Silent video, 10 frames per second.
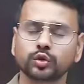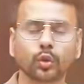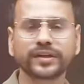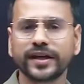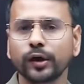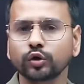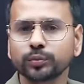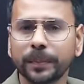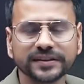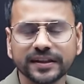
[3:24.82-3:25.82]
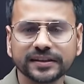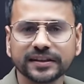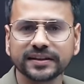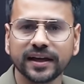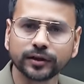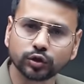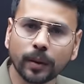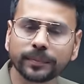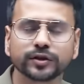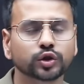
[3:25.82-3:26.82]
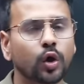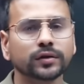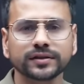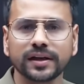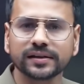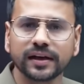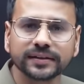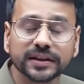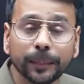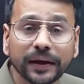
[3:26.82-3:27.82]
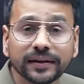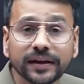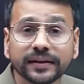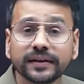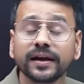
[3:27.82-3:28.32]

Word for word: तो ये कुछ बेसिक चीजें हैं जो आपने स्टॉक सेलेक्ट करने से पहले देखनी